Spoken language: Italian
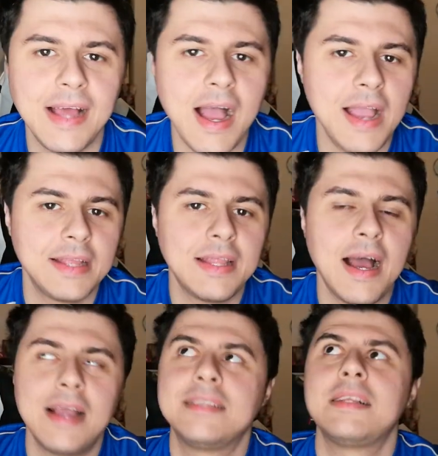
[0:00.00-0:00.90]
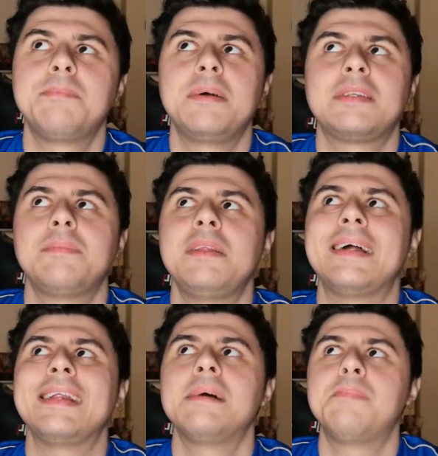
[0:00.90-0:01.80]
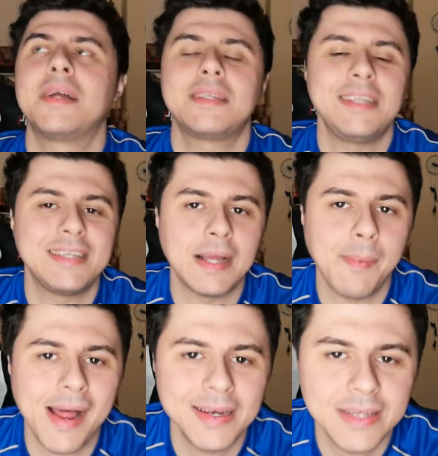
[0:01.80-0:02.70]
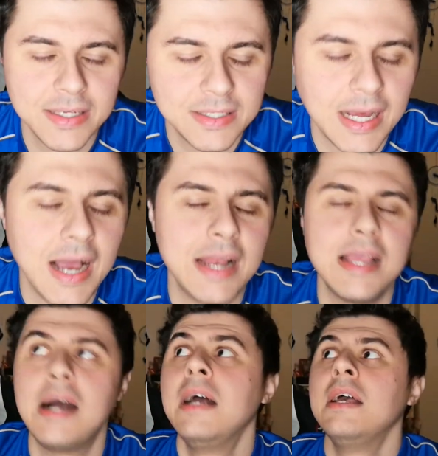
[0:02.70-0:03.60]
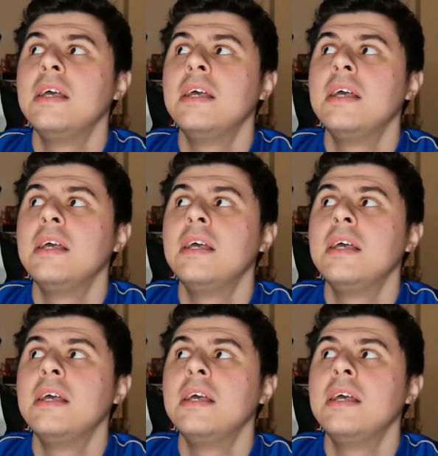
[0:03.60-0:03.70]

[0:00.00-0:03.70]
dai, dai, sta per terminare la partita Malta-Italia,